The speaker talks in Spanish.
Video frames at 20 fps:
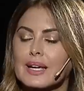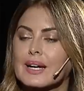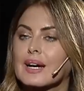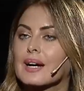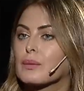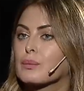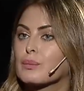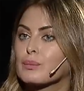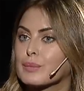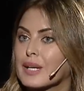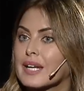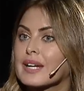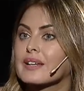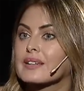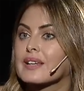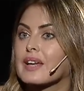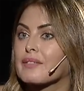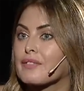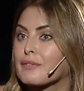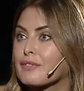tenga un
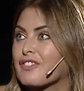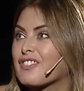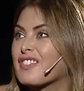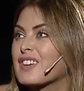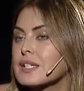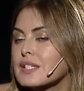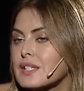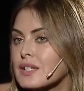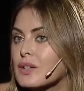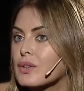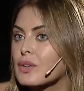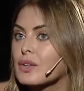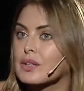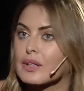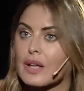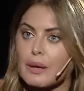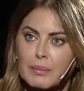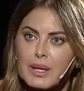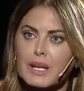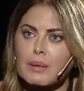bienestar físico y
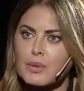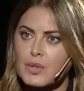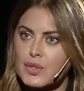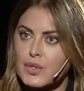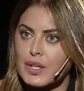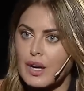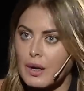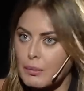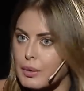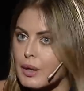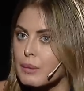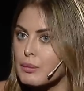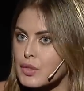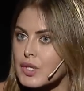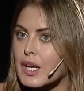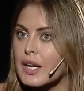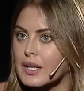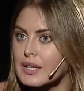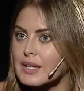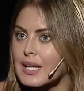también emocional, porque porque
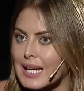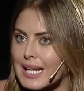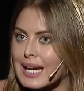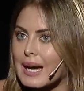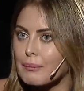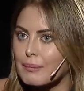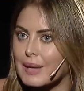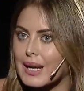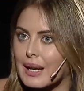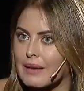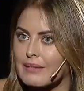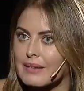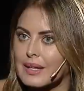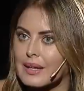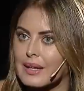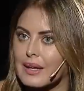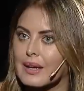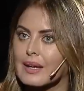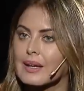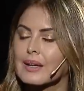mucha gente le cambia la
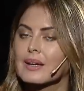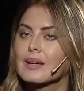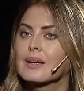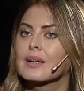vida.